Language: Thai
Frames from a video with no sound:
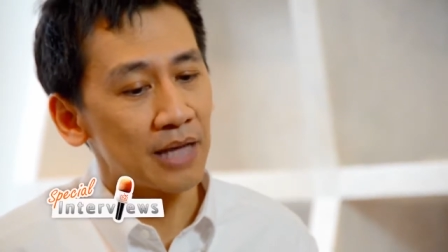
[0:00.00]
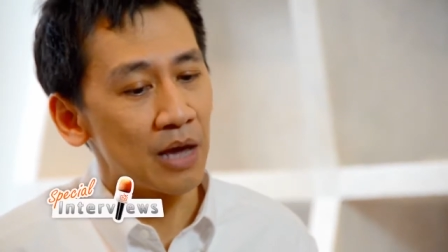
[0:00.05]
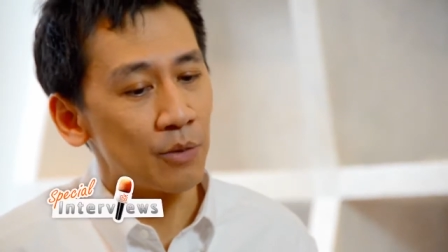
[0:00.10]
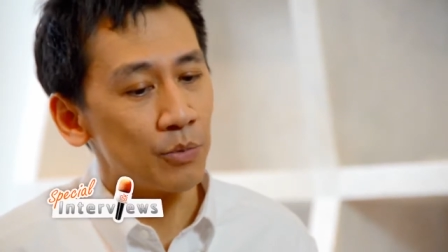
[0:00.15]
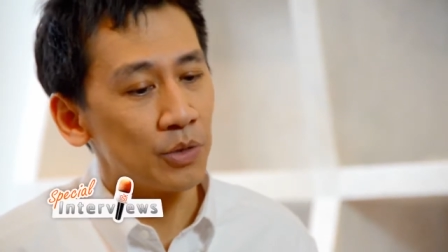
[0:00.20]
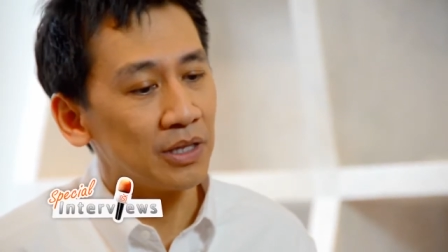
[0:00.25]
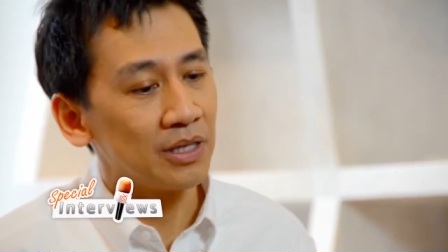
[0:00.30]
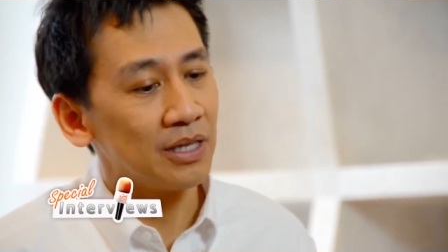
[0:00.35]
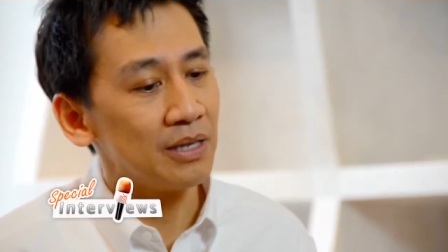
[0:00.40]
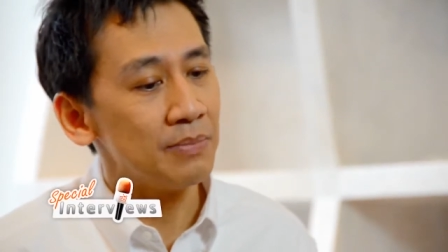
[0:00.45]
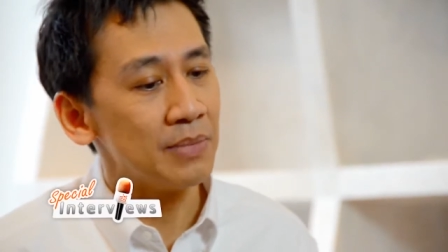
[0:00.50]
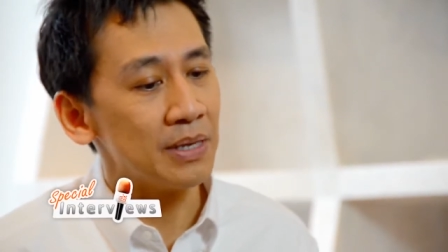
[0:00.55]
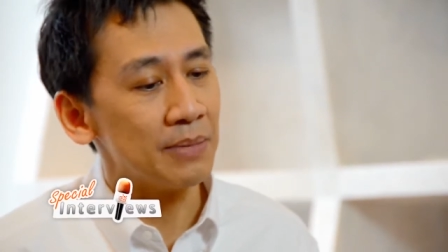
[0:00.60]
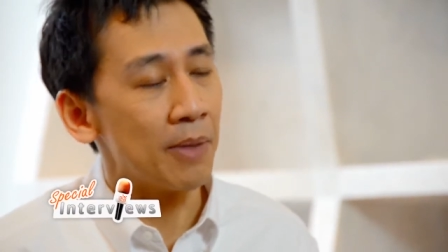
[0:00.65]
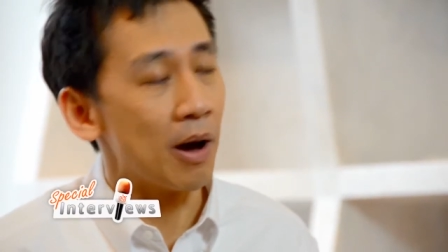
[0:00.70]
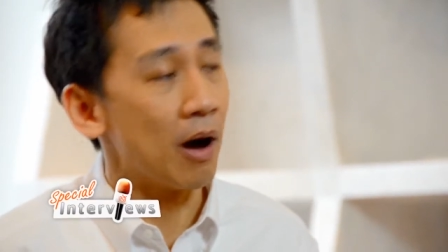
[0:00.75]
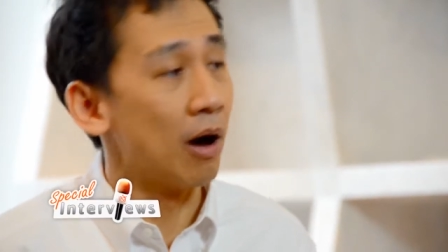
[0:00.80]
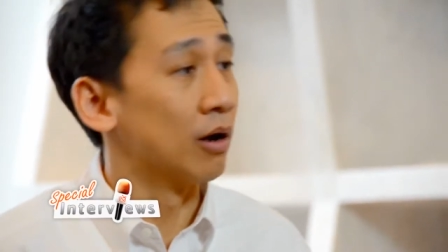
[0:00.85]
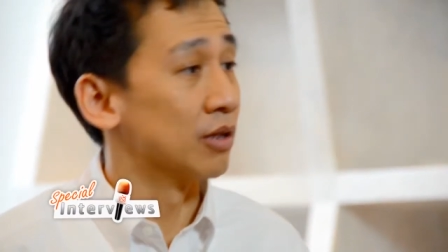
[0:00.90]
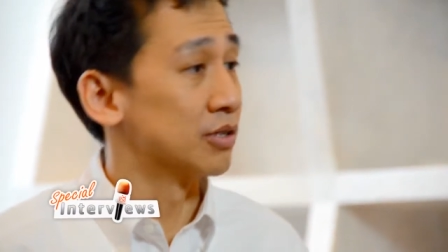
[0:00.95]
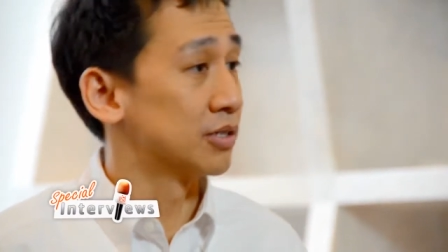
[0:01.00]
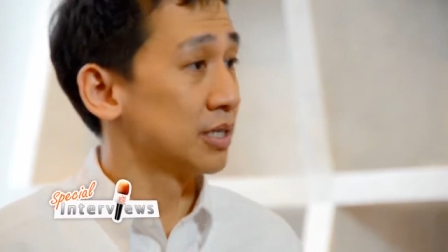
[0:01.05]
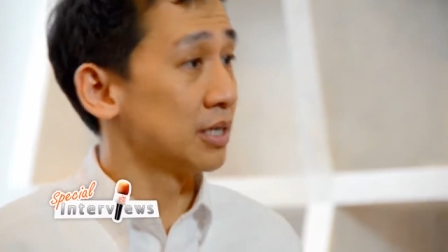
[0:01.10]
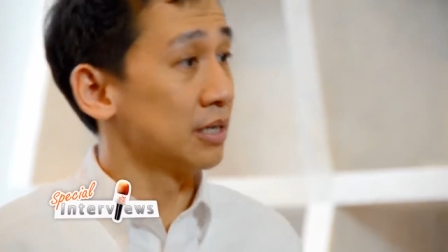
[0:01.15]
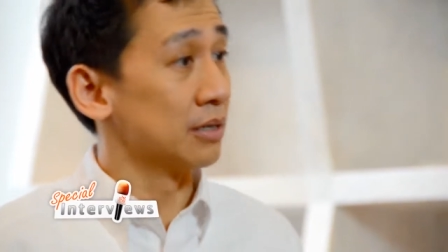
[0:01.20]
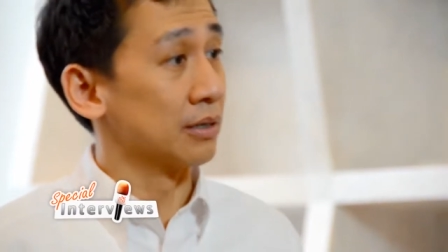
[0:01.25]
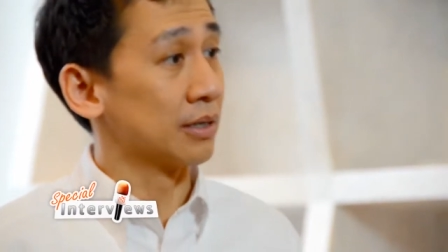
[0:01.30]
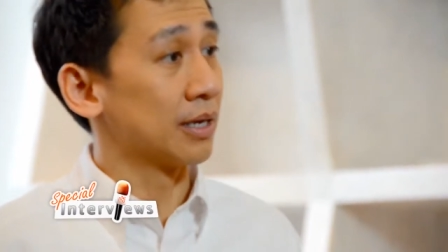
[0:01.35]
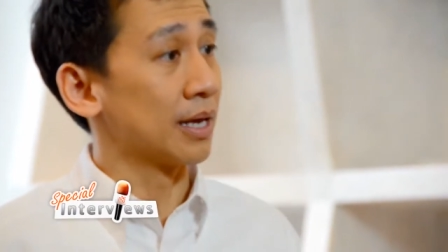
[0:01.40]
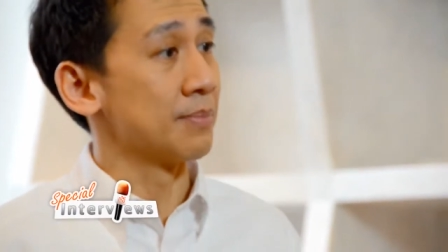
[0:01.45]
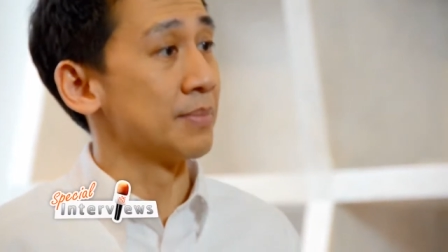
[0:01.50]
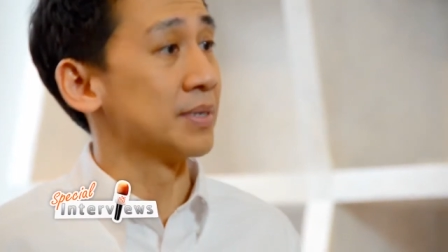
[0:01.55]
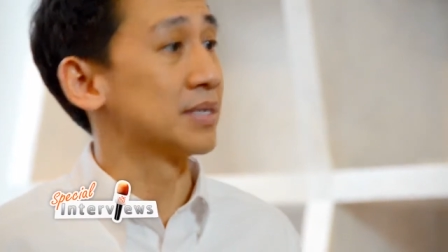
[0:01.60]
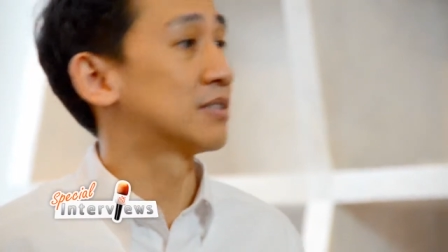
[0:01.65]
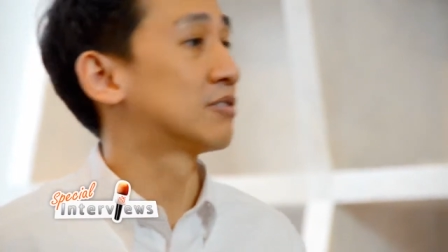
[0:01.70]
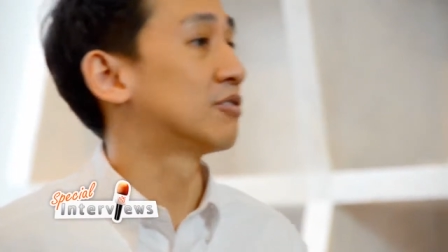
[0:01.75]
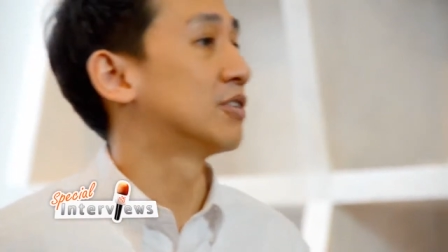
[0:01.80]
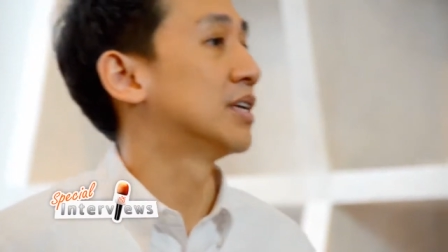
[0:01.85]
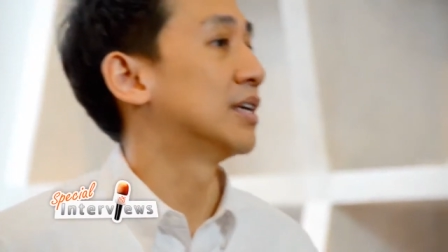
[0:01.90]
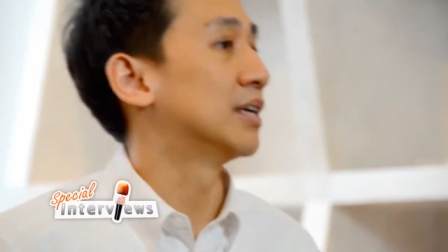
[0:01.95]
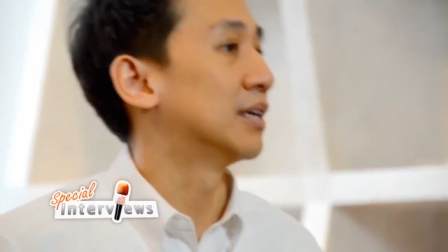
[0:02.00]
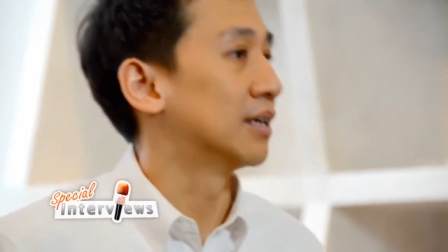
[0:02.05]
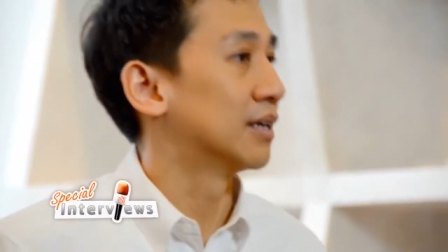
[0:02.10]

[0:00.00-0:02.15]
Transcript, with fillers: สายวิทย์ที่มีบิโอโลจีหรือเคมีสตรี